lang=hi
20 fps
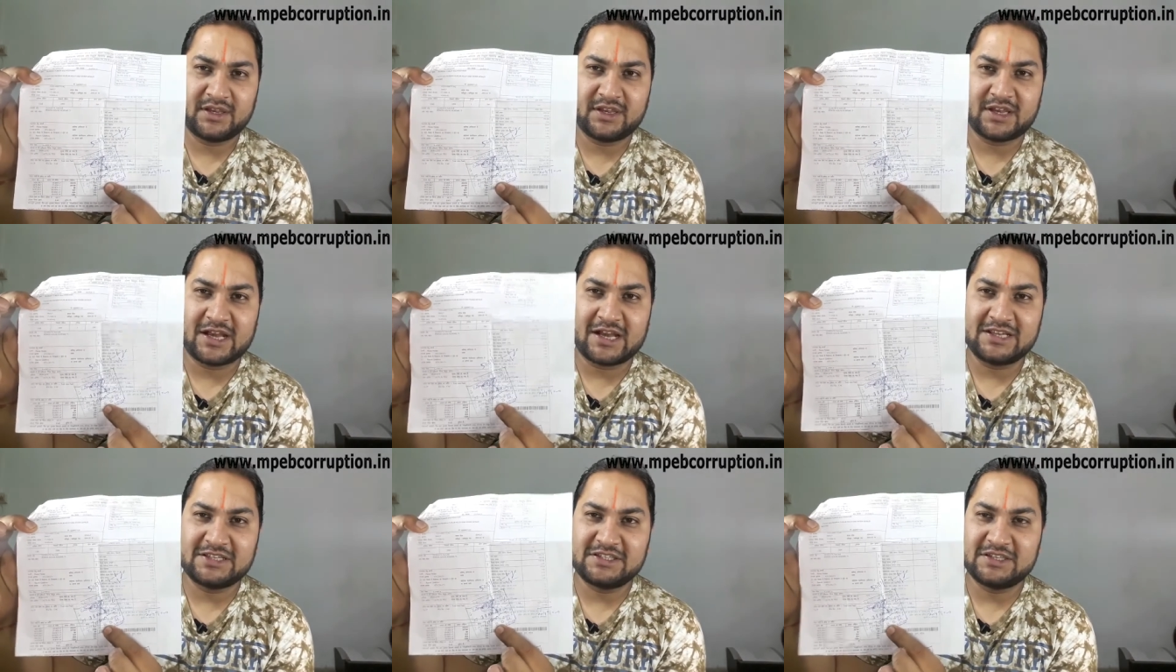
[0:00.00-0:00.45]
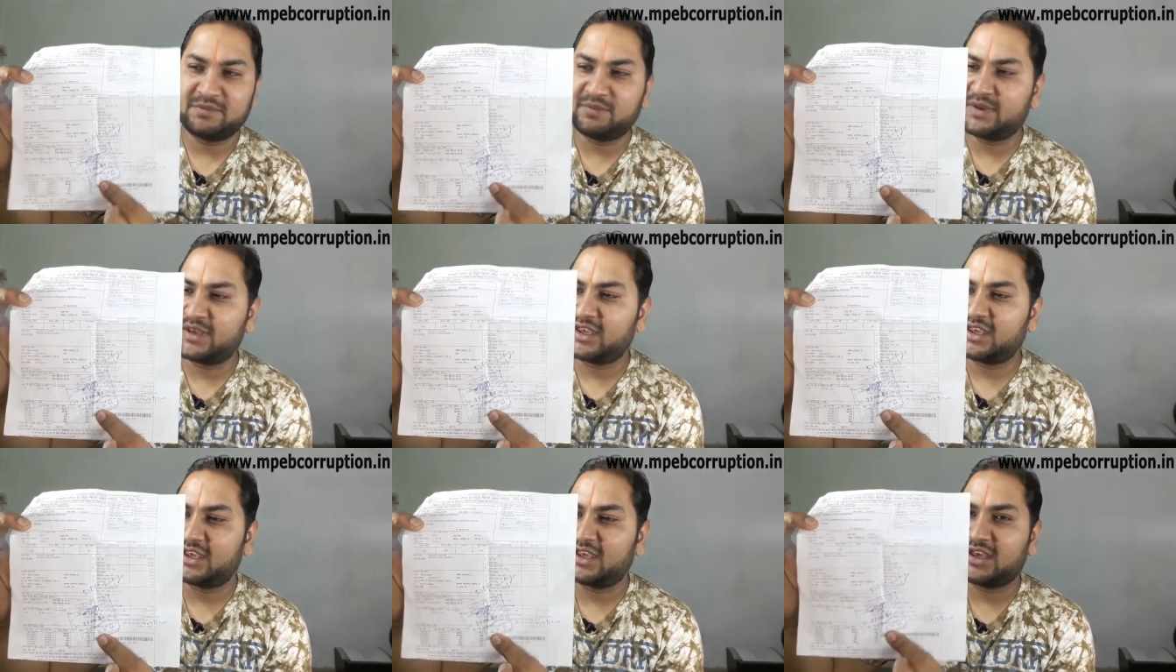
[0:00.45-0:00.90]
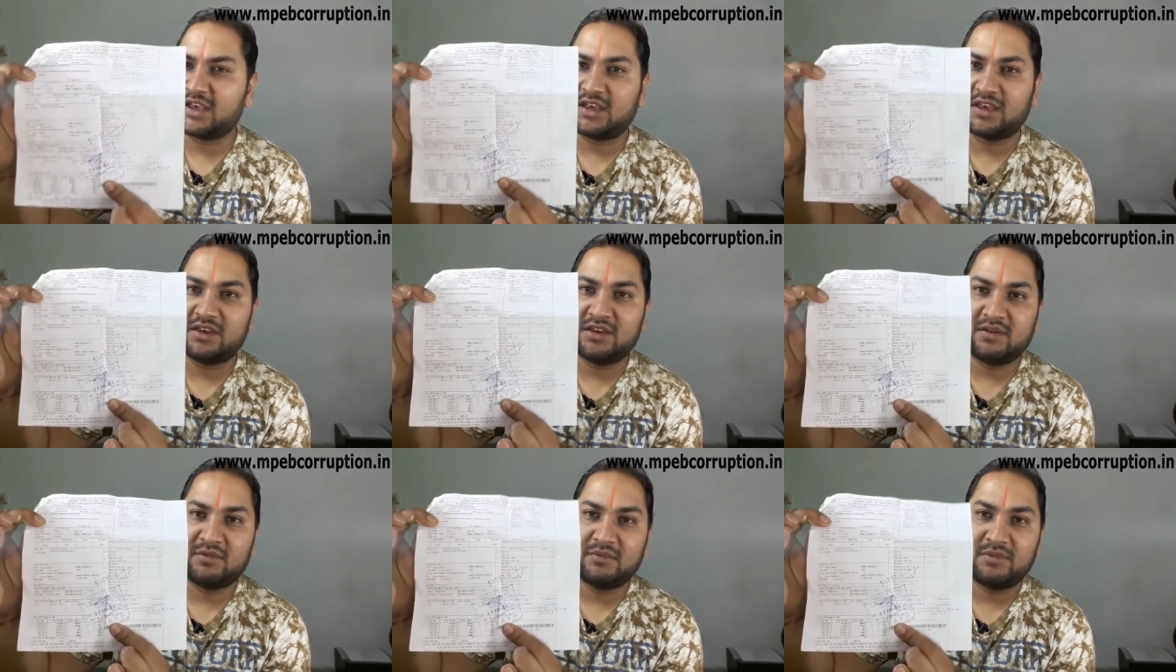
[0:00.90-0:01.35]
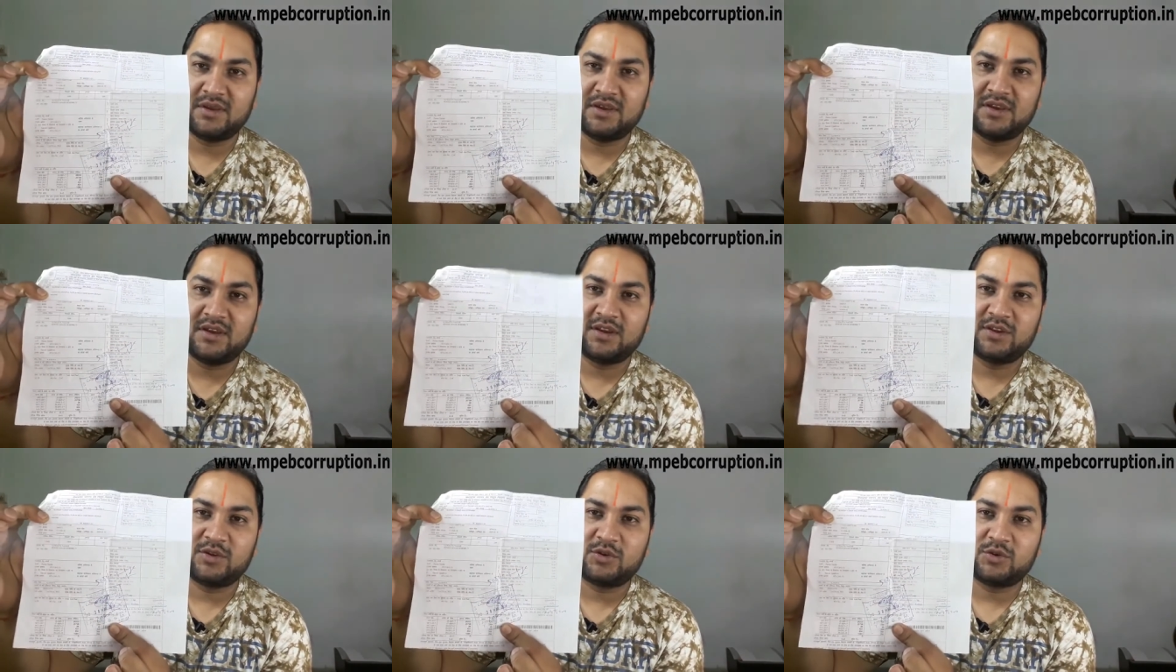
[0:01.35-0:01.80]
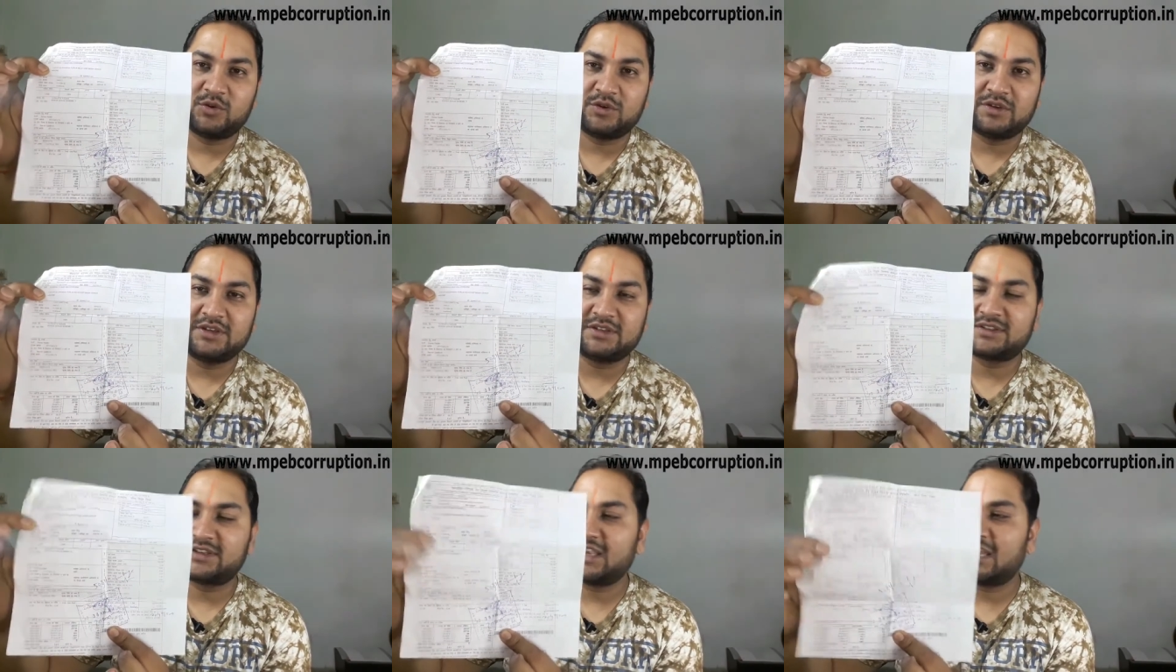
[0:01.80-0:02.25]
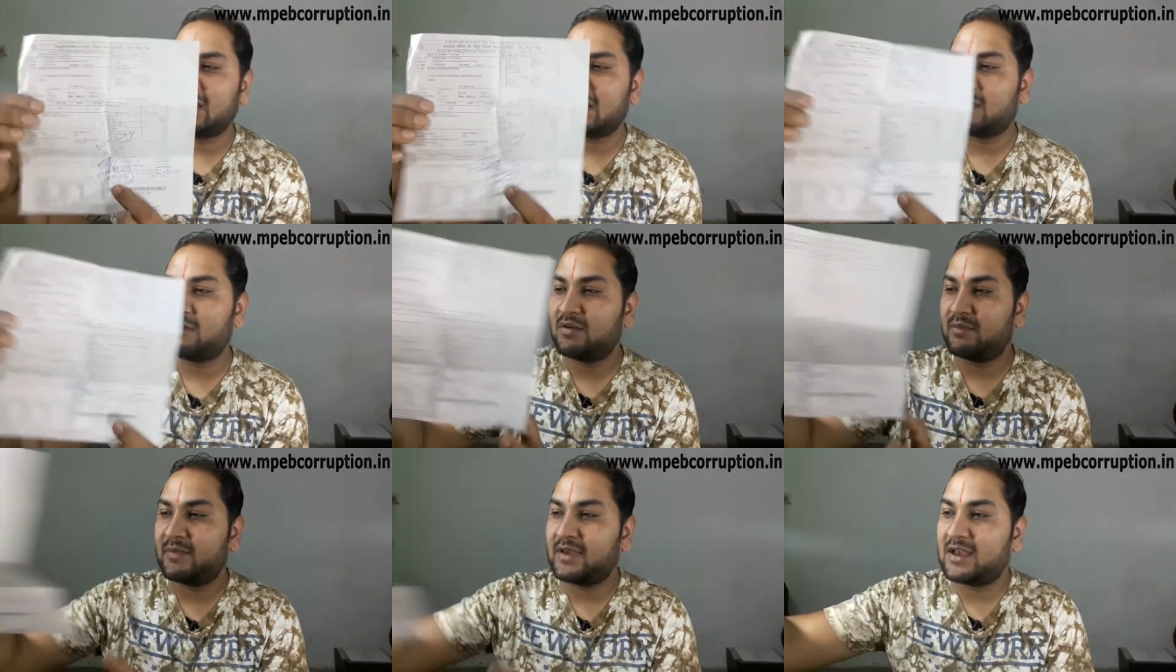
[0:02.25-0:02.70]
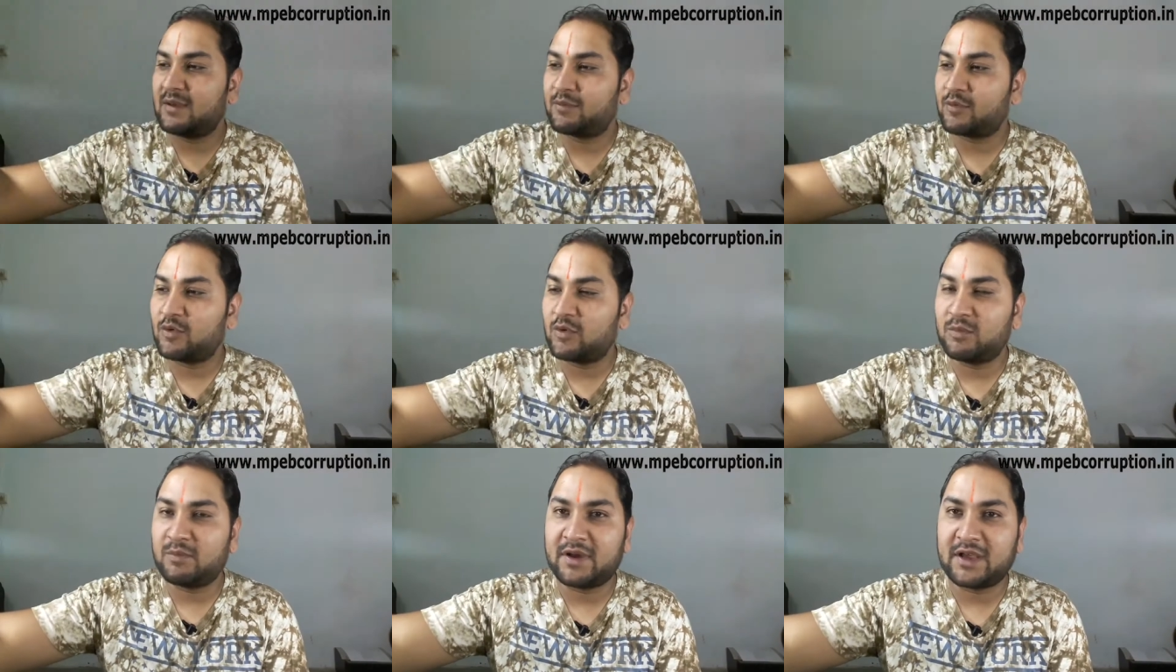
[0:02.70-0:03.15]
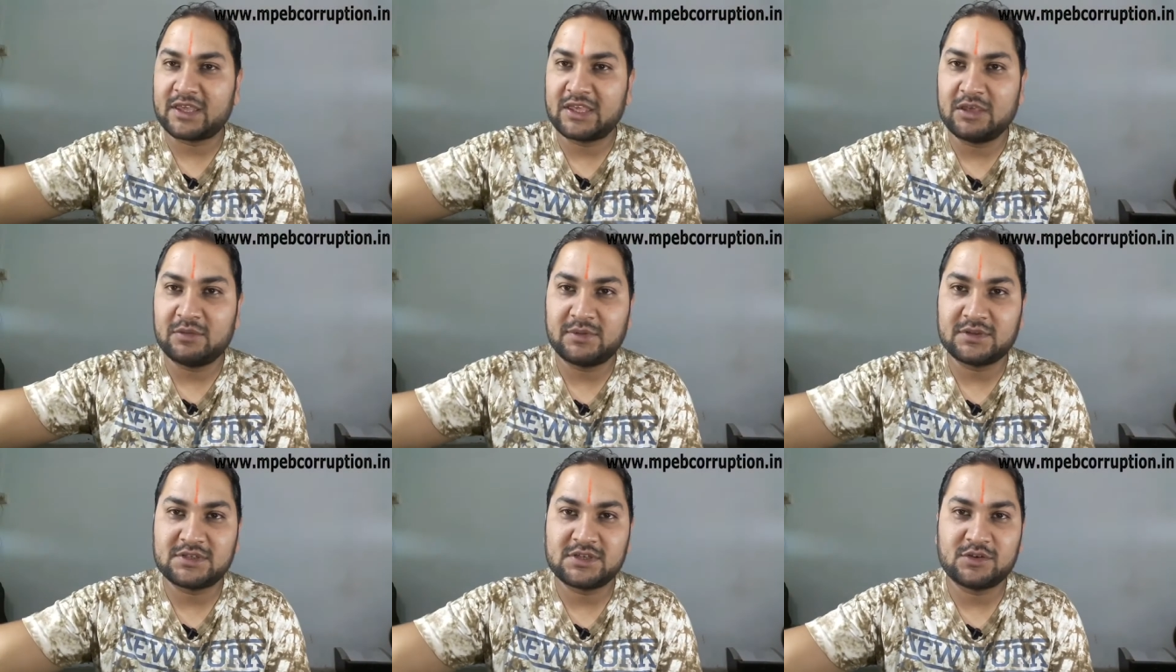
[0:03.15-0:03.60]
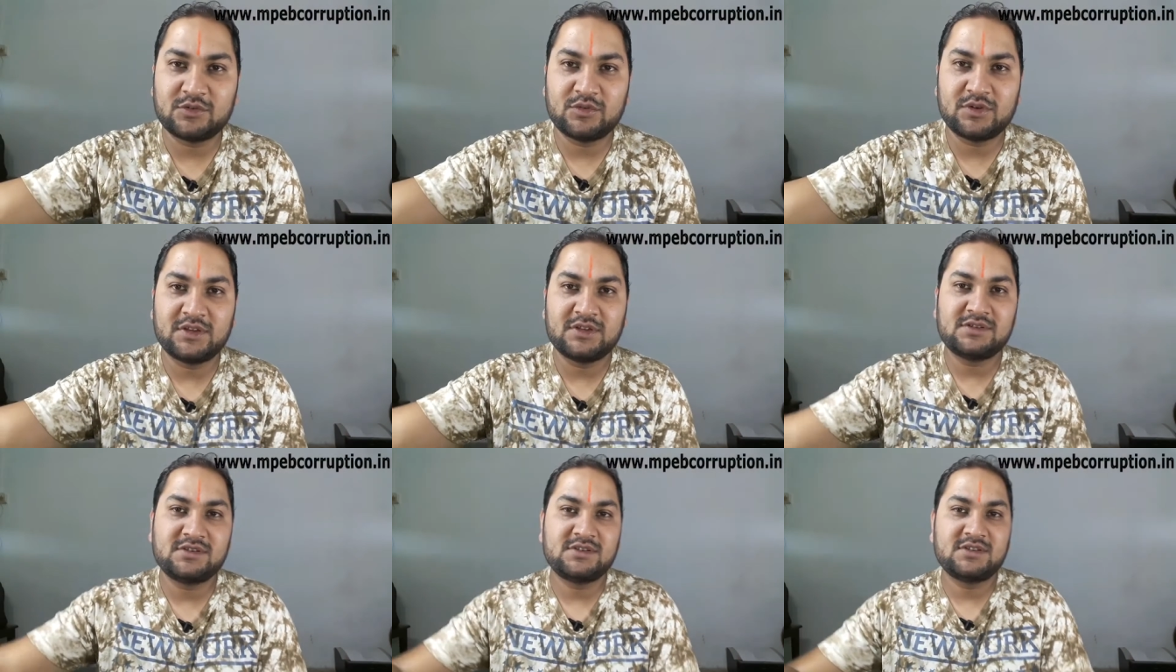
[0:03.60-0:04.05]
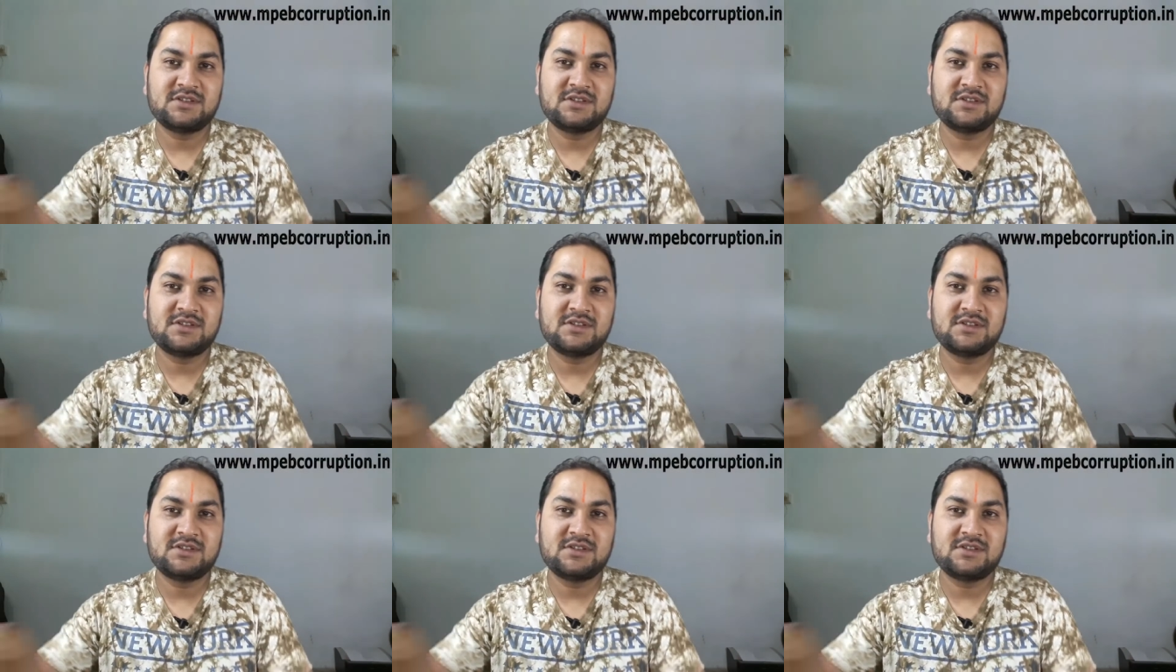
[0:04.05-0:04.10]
आज ही पे किया है तो इसके अलावा मैं आपको बाकी बचे हुए